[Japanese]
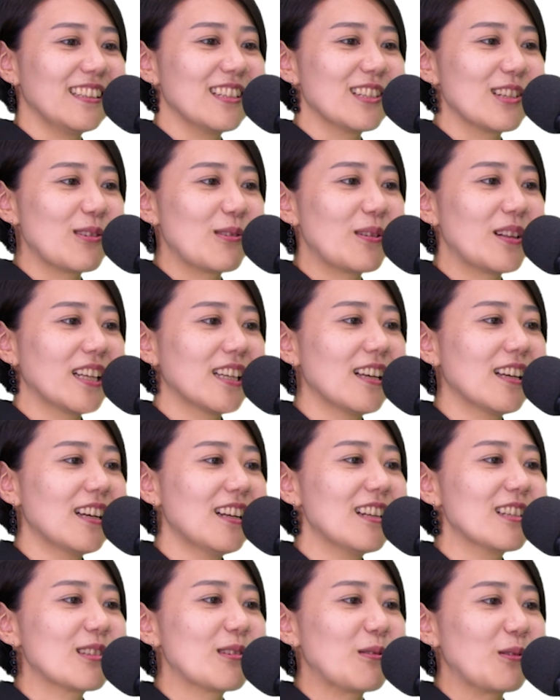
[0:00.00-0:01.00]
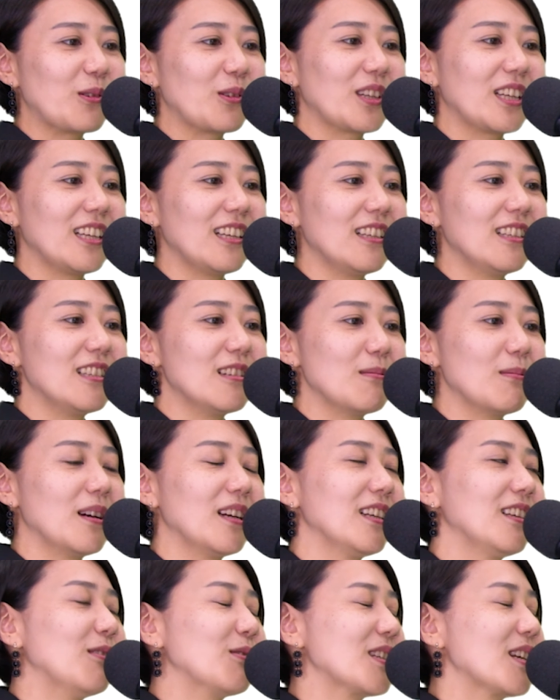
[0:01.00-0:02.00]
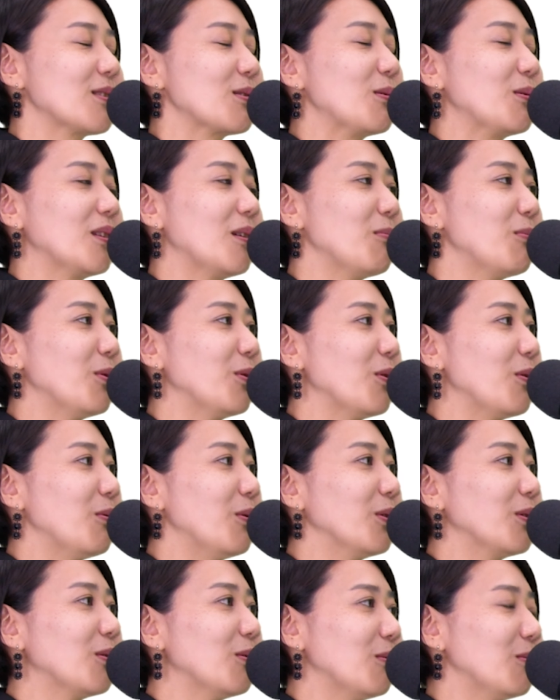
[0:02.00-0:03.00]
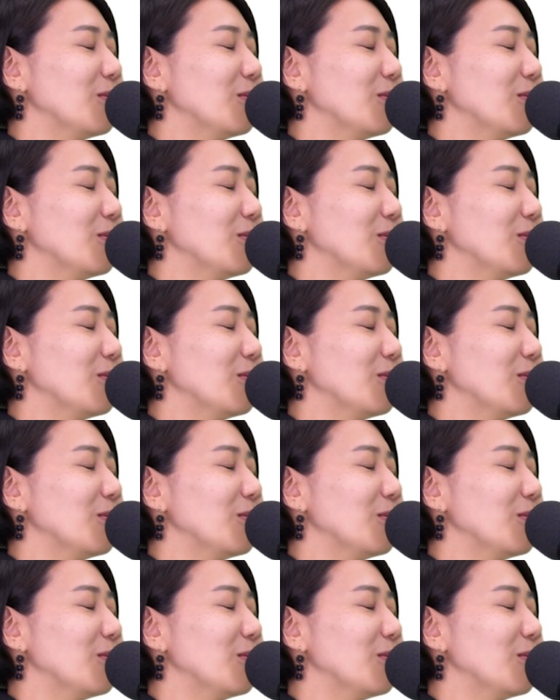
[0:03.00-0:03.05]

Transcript: でその中からその時一番良さそうなものをと